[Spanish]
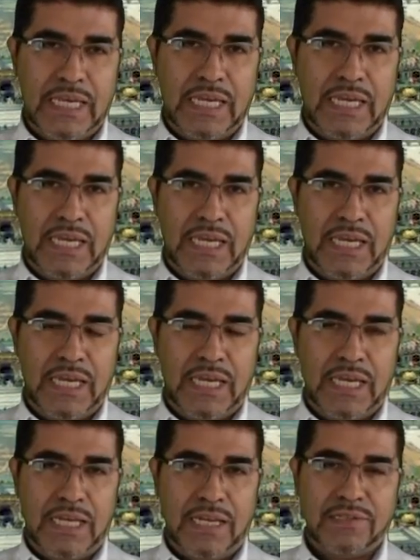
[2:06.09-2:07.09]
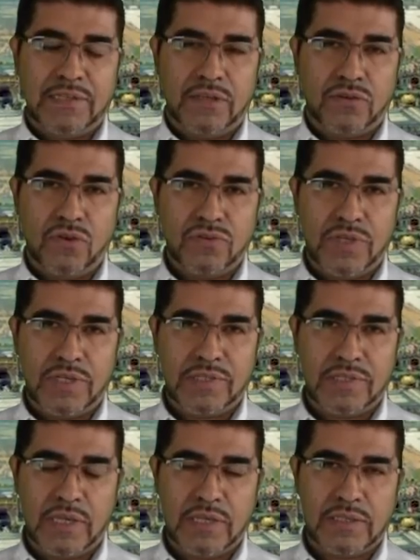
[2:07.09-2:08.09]
eh, en ese
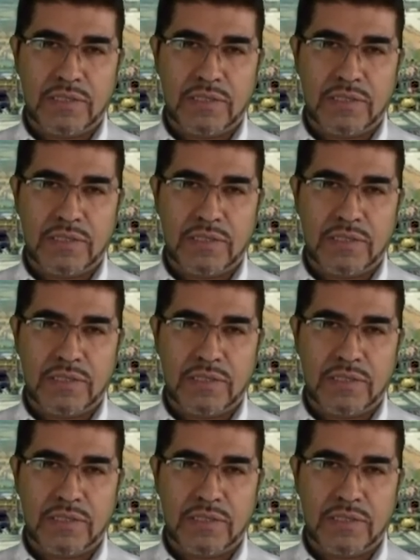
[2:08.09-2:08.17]
entonces